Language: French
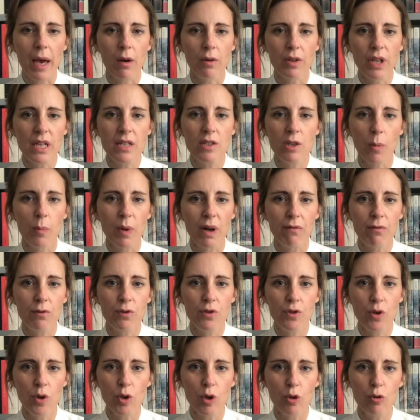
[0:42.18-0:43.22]
en exemple à vos
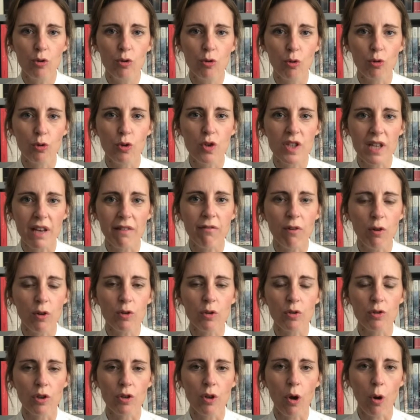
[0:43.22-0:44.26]
yeux que du nom de savante
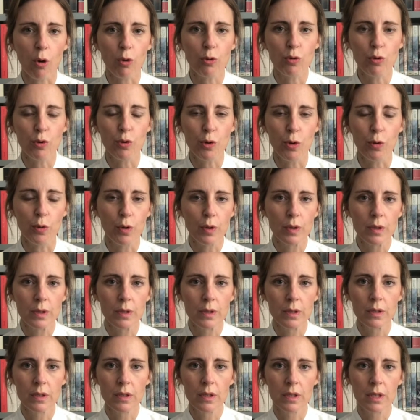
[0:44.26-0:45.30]
on honore en tout lieu.
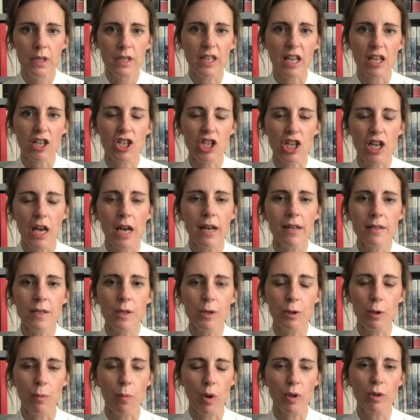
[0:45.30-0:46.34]
Tâchez, ainsi
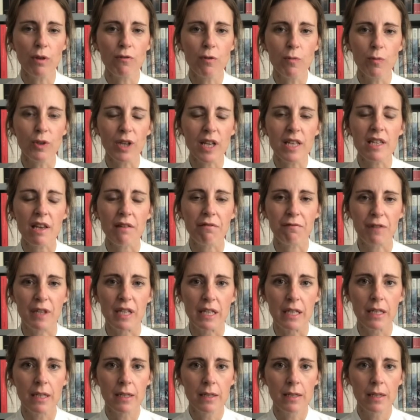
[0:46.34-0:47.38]
que moi, de vous montrer sa
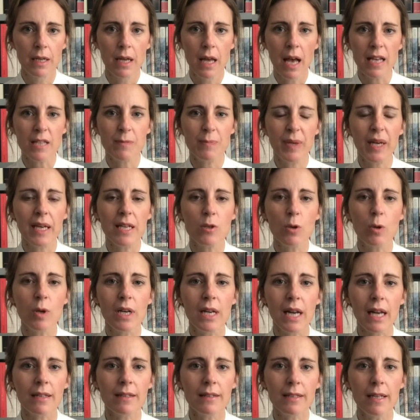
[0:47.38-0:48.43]
fille. Aspirez aux
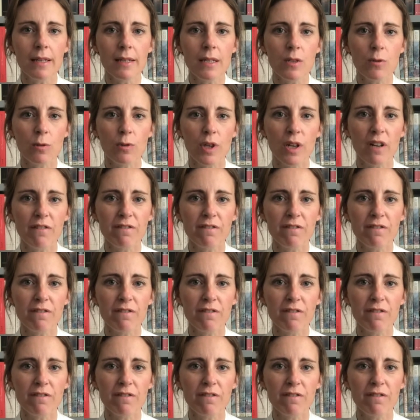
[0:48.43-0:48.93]
clartés qui sont dans la